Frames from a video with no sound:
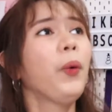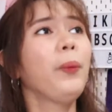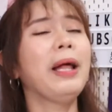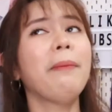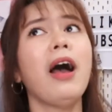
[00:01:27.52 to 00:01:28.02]

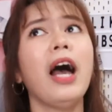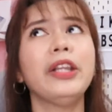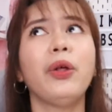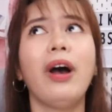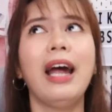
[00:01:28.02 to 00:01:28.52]
Well, mga
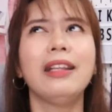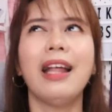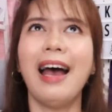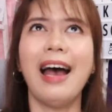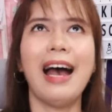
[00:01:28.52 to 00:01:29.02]
ka-AutoCart,
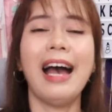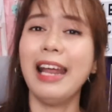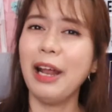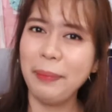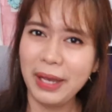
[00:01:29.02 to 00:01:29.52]
uh,
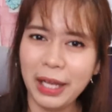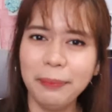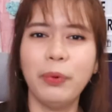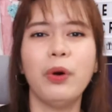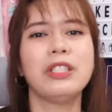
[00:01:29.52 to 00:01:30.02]

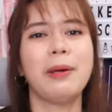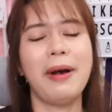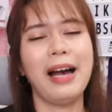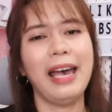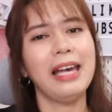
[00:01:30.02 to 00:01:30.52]
karamihan po sa
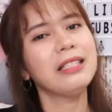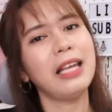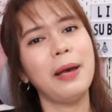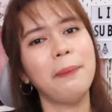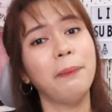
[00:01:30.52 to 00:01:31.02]
mga
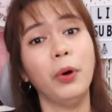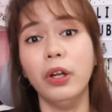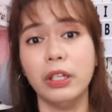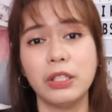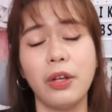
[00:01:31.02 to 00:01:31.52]
SM
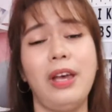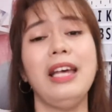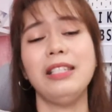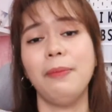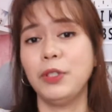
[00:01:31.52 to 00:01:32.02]
malls o
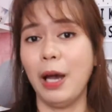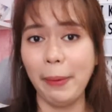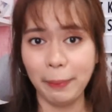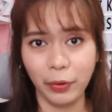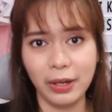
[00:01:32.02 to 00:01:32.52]
SM
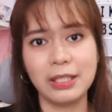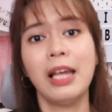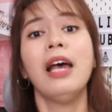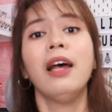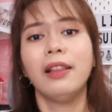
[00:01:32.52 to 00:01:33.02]
shopping malls
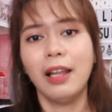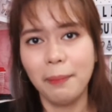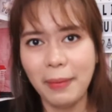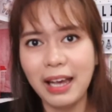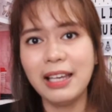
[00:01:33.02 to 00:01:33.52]

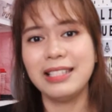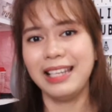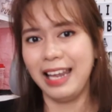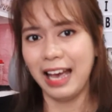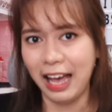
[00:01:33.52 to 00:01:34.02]
na may
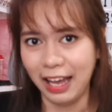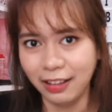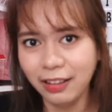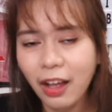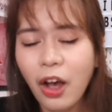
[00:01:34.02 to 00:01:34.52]

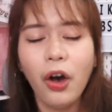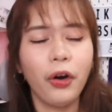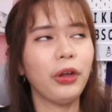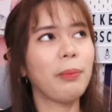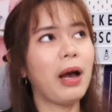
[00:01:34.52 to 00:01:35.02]
sinihan
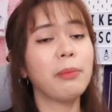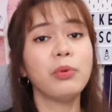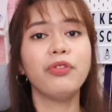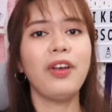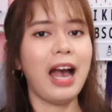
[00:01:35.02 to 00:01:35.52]
o yung mga
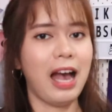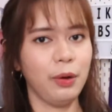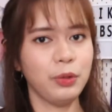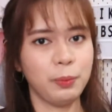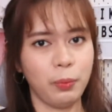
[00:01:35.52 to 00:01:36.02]
movie
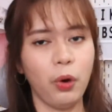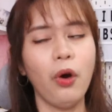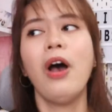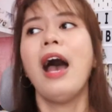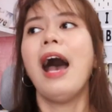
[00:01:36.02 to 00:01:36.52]
house
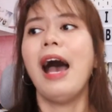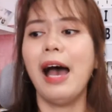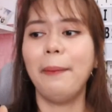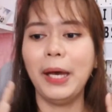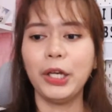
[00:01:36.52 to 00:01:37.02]
po,
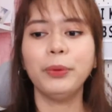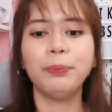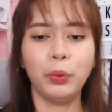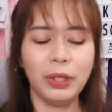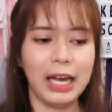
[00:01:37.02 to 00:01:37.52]
uh,
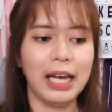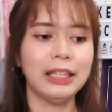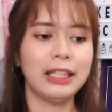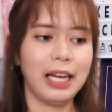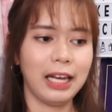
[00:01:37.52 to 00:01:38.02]
meron po
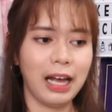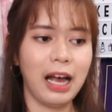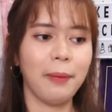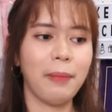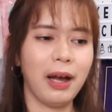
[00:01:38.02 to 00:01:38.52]
yan
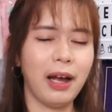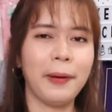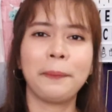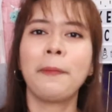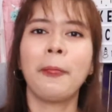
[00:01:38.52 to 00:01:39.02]
talagang
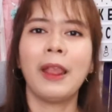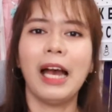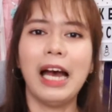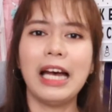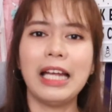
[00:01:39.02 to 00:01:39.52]
mga
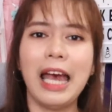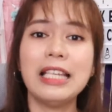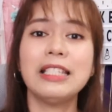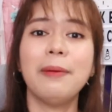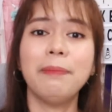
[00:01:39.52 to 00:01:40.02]
uh, ah,
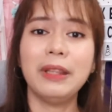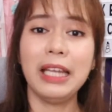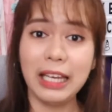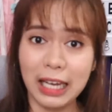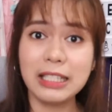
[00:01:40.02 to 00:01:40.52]
SM
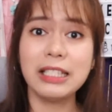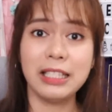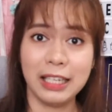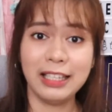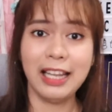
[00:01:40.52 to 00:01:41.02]

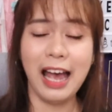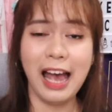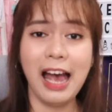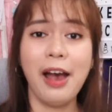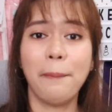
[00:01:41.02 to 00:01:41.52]
tickets
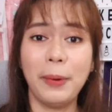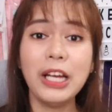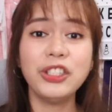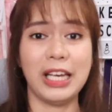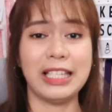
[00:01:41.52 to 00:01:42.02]
na
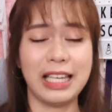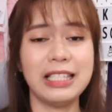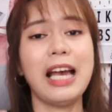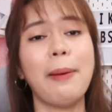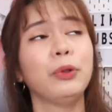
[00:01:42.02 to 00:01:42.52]
branches.
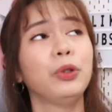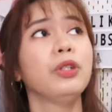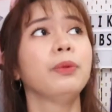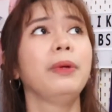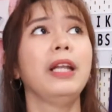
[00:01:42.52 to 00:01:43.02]
Kasi nga po
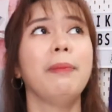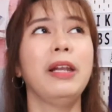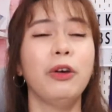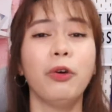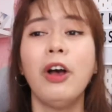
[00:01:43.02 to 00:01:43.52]
doon
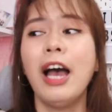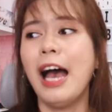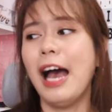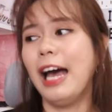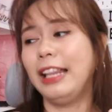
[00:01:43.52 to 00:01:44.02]
binibili yung
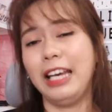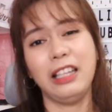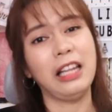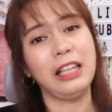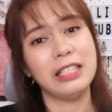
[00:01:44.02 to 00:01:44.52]
uh,
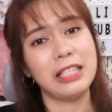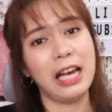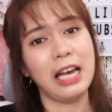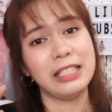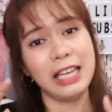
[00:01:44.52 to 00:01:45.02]
ticket natin
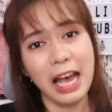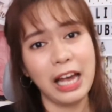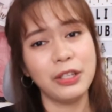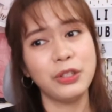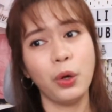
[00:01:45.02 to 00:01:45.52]
sa
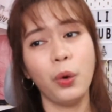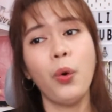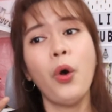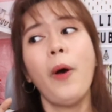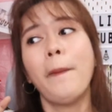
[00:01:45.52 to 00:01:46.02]
sinihan.
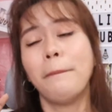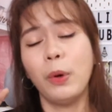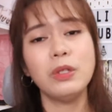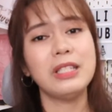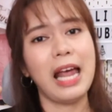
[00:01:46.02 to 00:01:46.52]
So,
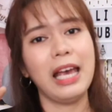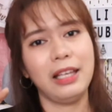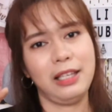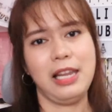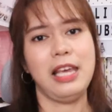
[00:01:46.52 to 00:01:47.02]
most
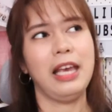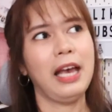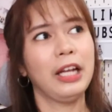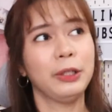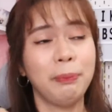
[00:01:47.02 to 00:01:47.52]

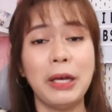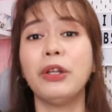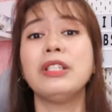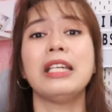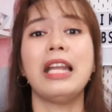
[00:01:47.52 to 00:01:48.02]
likely,
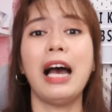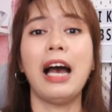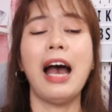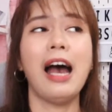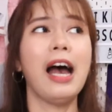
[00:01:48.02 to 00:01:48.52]
meron silang
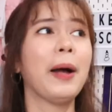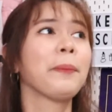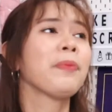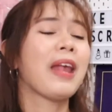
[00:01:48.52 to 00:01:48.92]
uh,